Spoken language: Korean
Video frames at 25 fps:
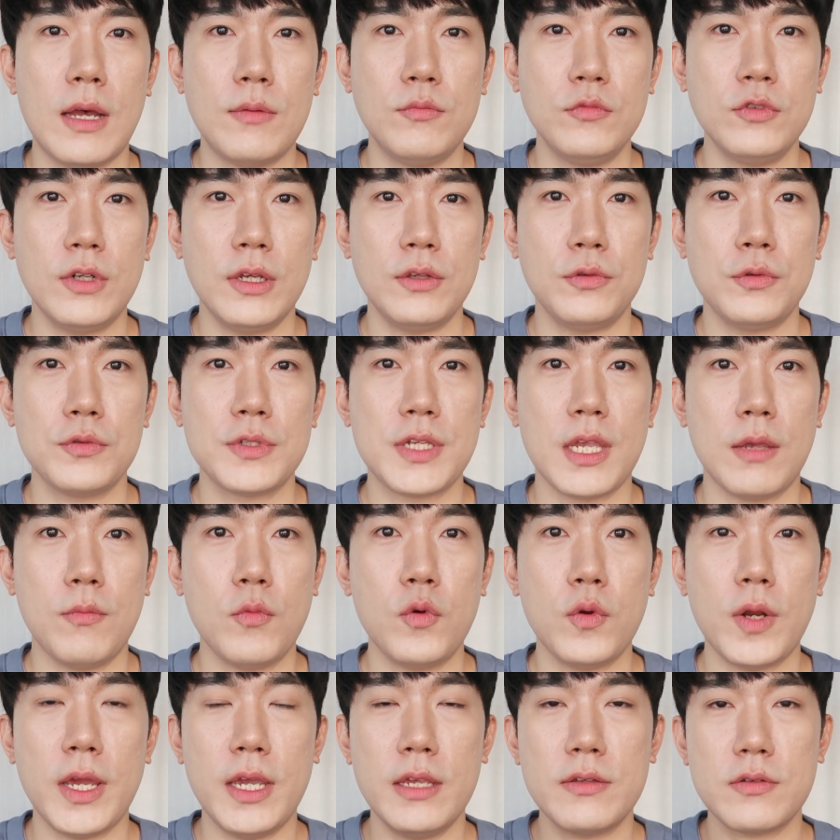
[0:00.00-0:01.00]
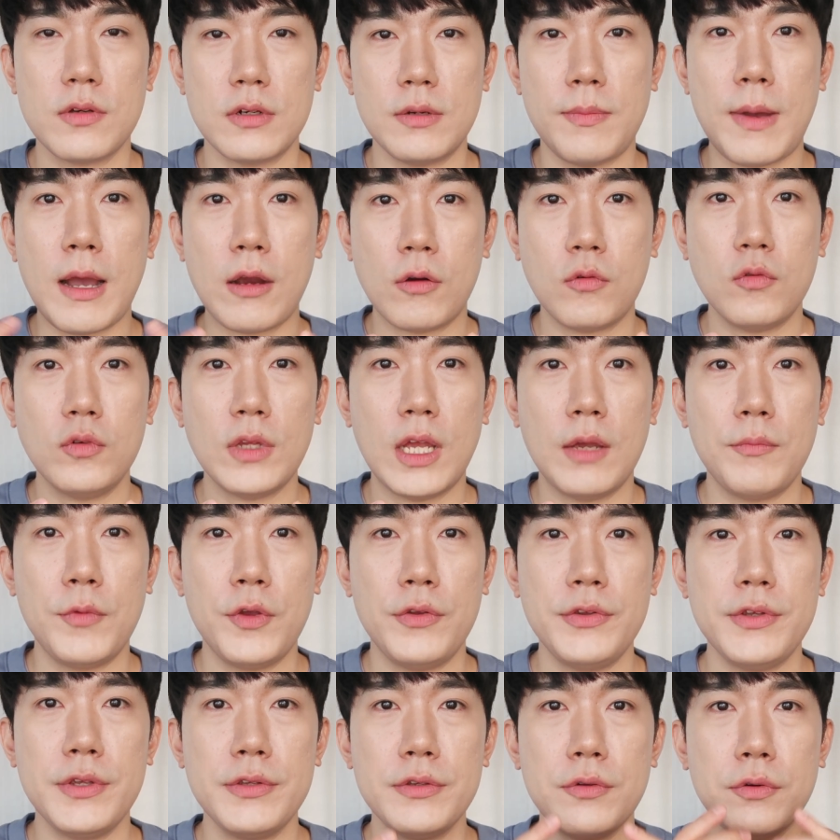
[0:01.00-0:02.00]
아무래도 제모 레이저를 받고
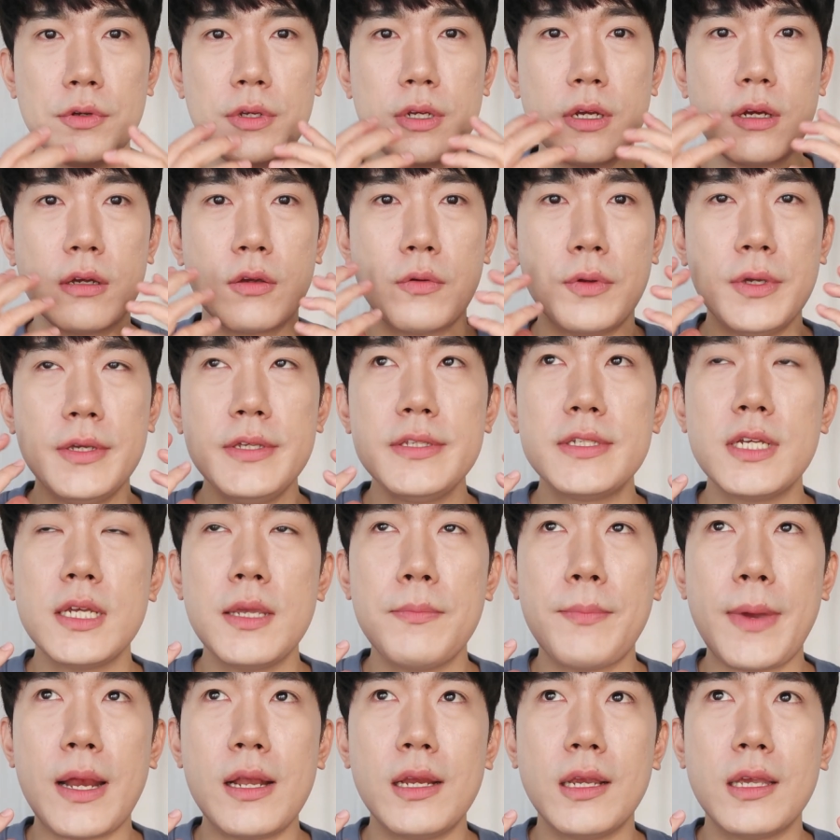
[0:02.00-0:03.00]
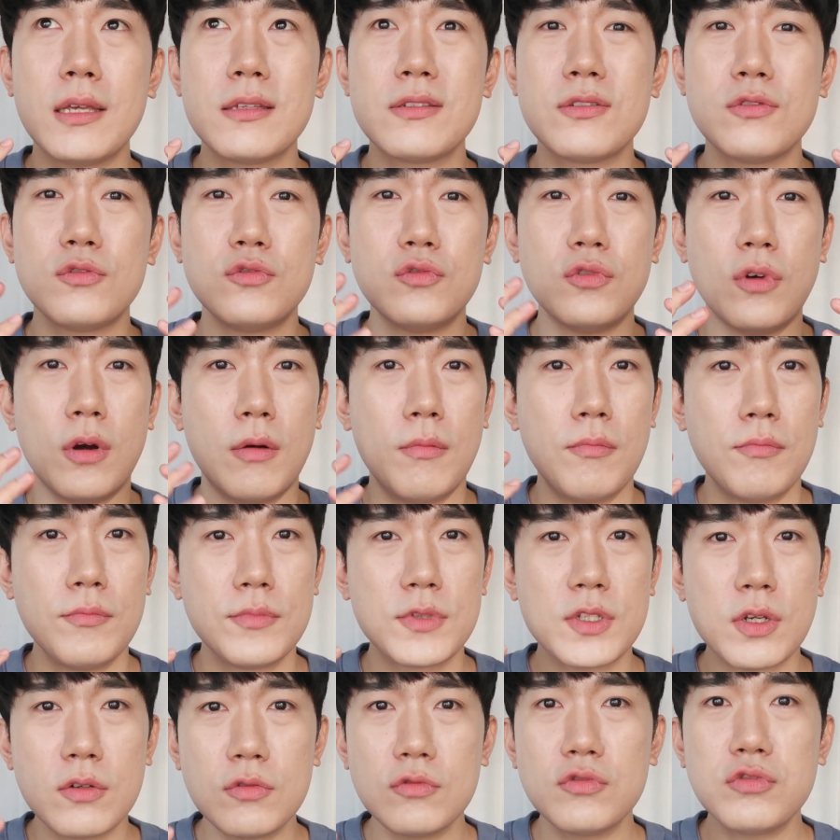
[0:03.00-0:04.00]
나면은 여기가 굉장히 빨개지고
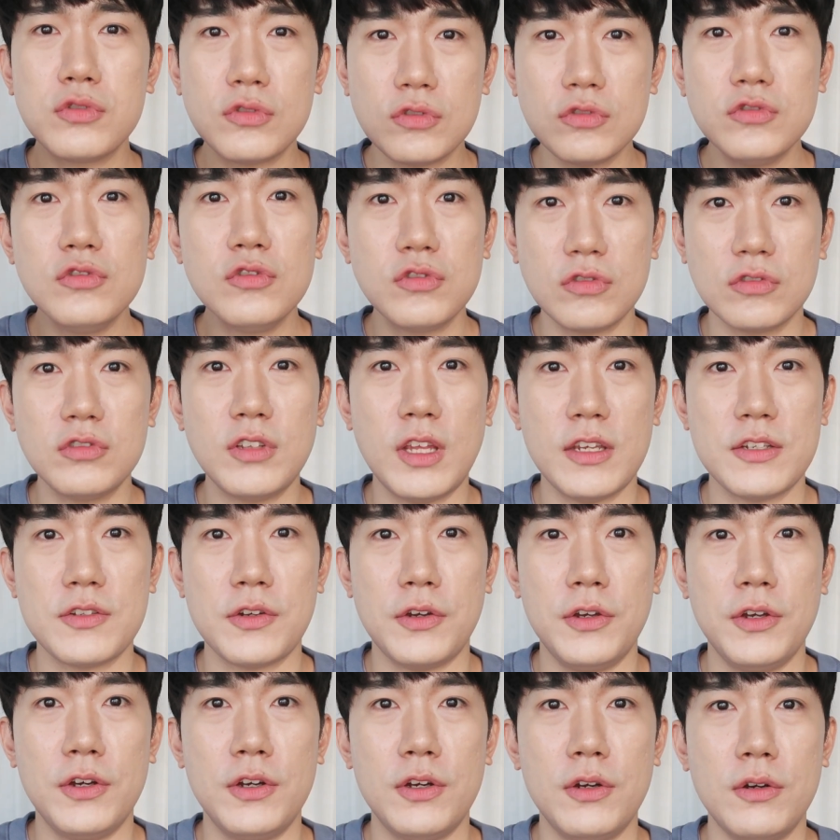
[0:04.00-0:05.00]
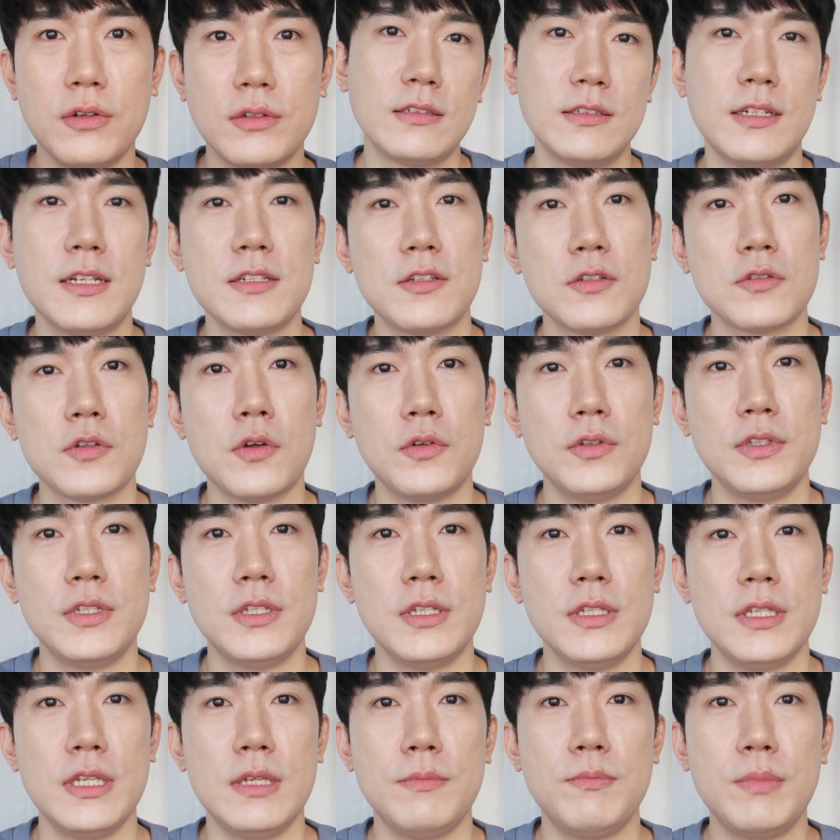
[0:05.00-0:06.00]
엄청 후끈후끈해져요 그래서
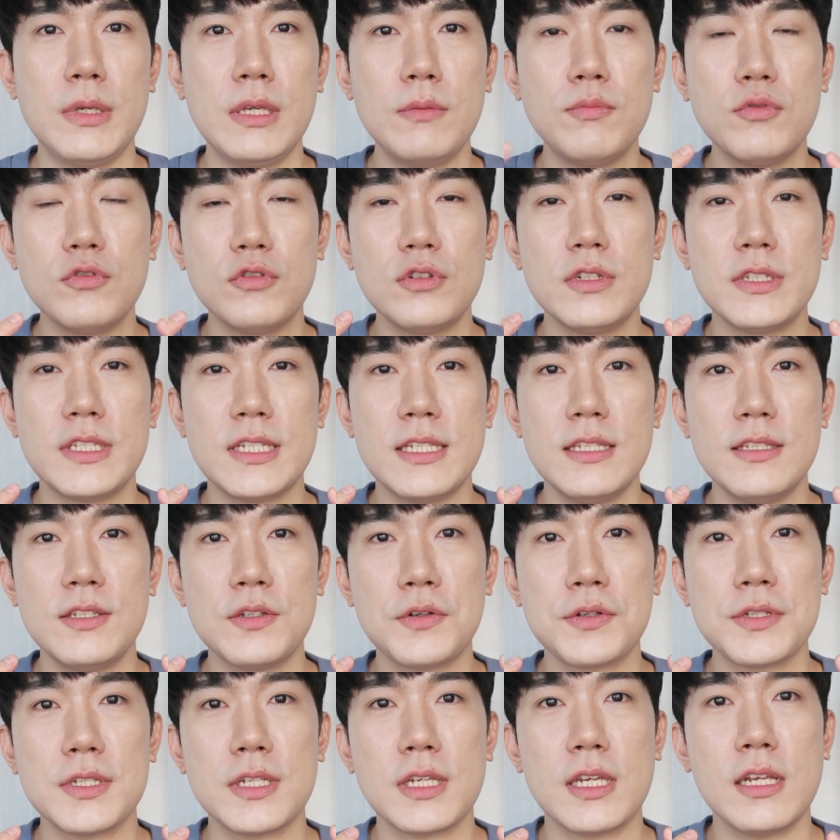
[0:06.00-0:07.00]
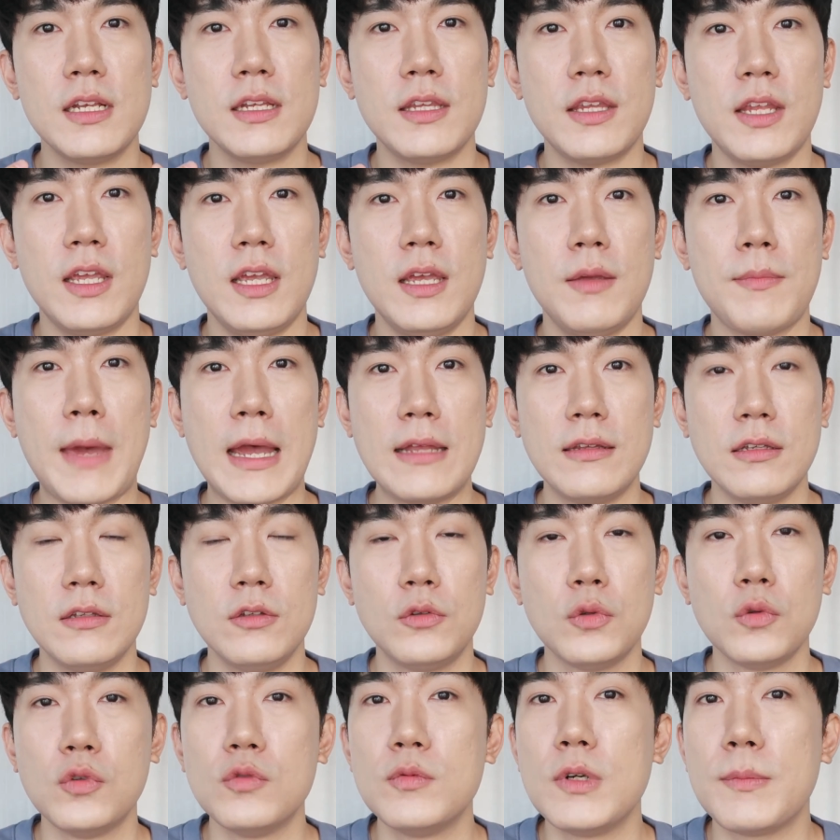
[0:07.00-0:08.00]
저는 이 피부를 진정시킬 때
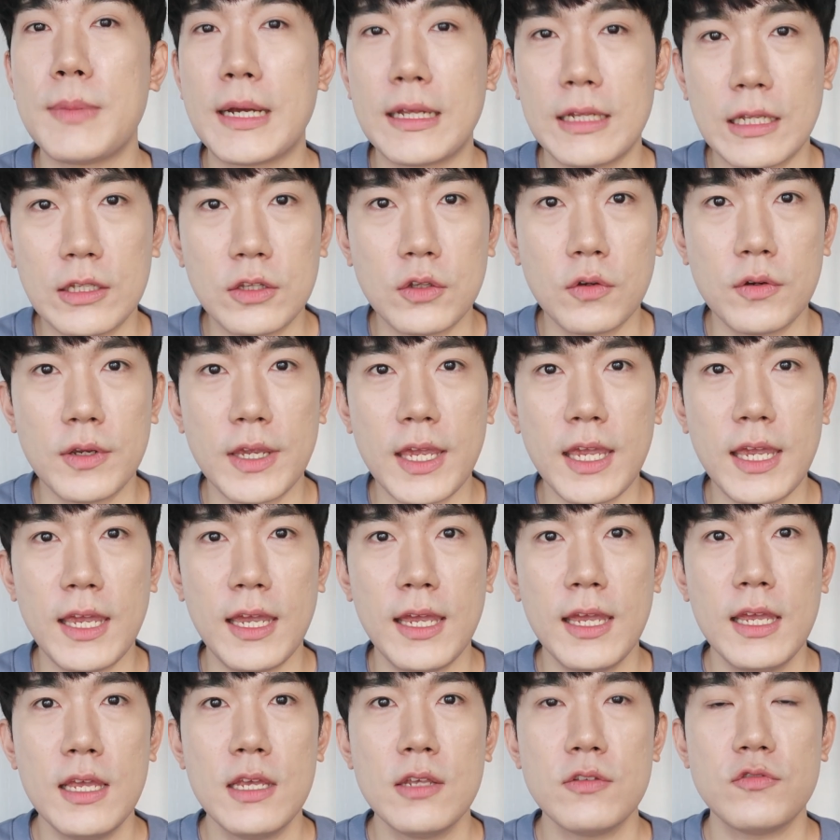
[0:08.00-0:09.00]
많은 도움을 받았던 게